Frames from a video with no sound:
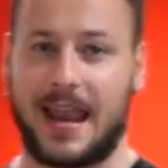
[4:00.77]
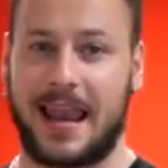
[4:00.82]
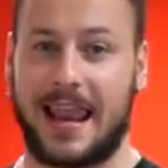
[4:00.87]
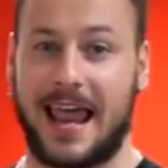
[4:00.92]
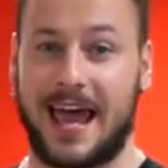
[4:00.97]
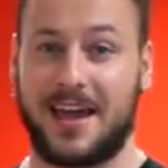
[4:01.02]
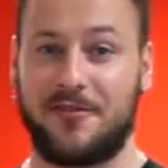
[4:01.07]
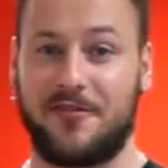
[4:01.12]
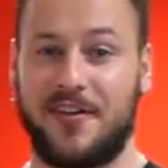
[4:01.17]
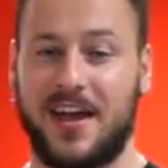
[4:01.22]

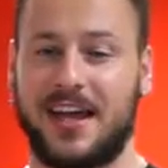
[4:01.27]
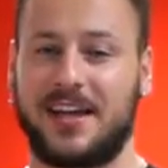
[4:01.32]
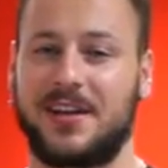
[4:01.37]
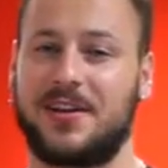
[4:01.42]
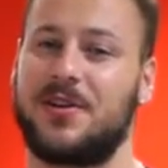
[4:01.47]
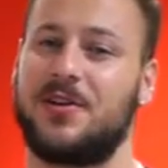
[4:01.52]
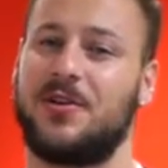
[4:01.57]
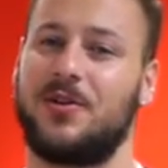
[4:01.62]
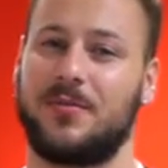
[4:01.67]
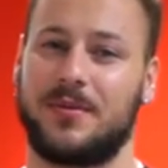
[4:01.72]

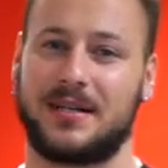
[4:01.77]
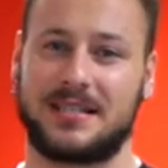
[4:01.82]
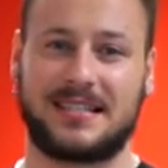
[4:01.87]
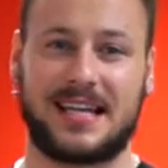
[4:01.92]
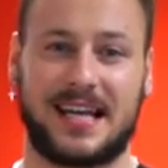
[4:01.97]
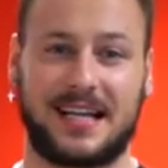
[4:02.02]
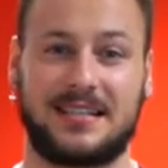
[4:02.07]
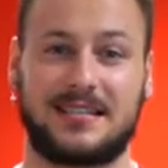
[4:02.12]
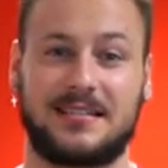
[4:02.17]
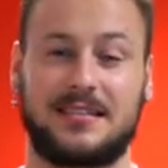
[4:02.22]
Lifehack Nummer
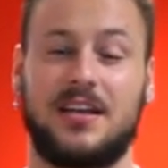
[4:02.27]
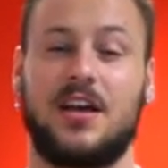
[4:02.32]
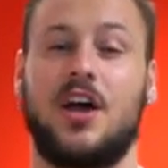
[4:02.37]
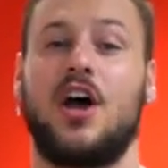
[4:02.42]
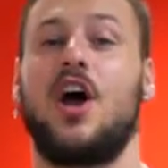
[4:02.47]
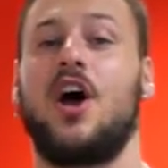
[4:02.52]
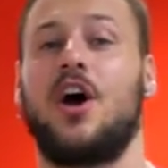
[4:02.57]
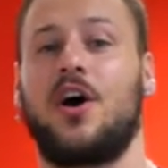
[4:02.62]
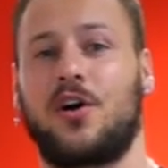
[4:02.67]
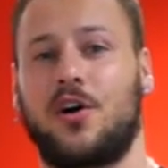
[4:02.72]
6,
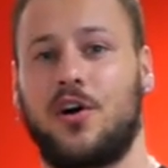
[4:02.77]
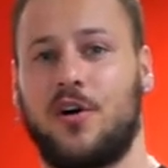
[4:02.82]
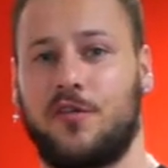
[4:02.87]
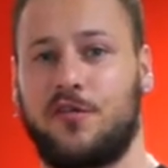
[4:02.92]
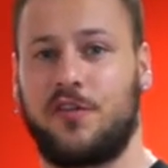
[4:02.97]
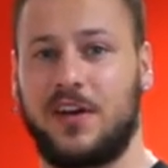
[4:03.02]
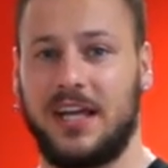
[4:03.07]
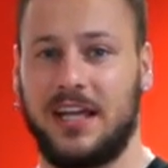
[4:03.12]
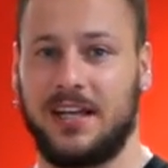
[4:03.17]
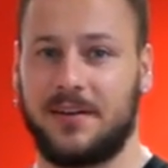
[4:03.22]

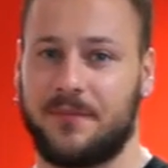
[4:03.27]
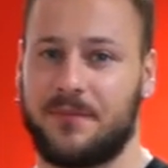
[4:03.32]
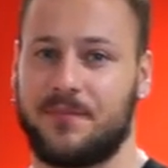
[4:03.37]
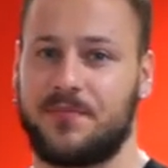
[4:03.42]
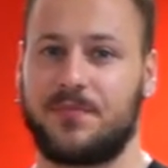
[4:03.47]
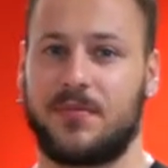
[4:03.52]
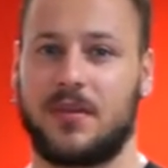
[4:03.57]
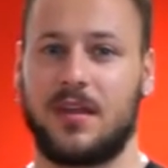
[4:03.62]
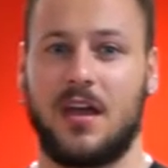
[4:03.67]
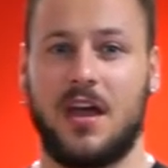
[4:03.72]
Koffein.